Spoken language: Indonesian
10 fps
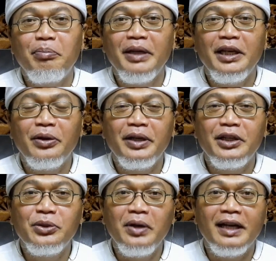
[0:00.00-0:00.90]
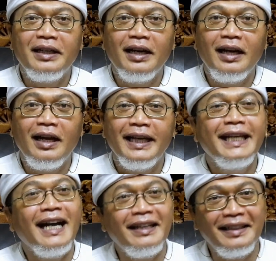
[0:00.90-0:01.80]
mino itu adalah
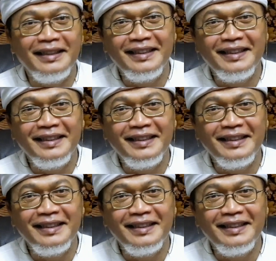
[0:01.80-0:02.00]
ikan